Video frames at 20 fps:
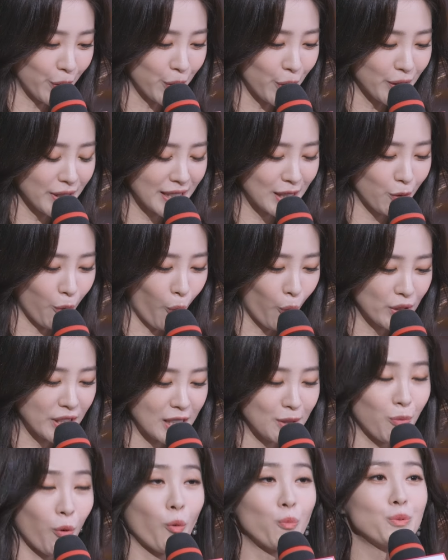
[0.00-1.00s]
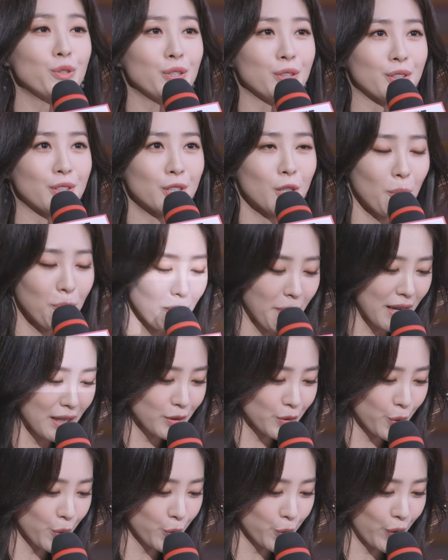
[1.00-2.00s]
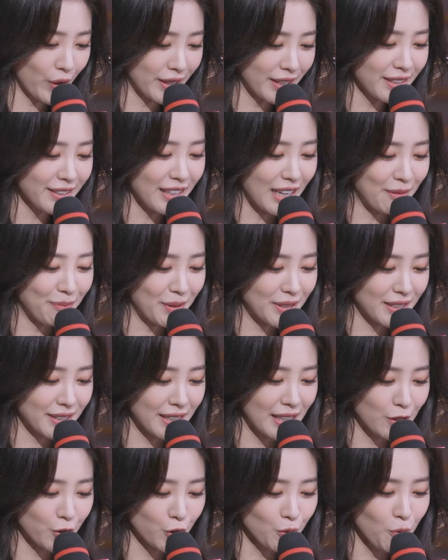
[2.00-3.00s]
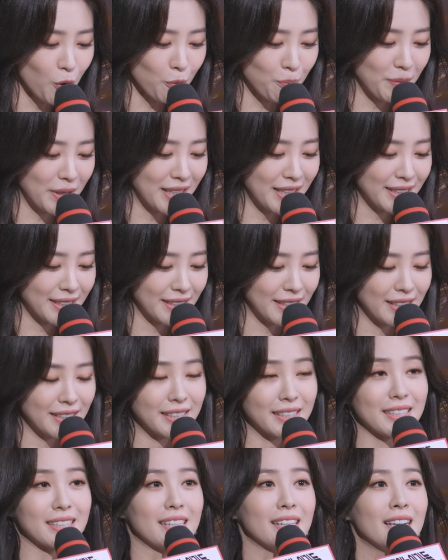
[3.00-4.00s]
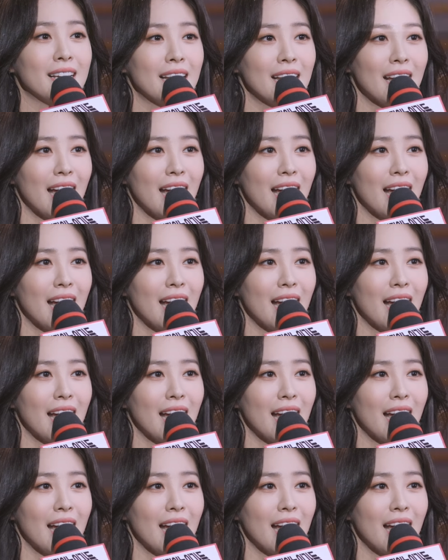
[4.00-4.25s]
8시 55분 첫 방송되는 MBC 새 수목 미니 시리즈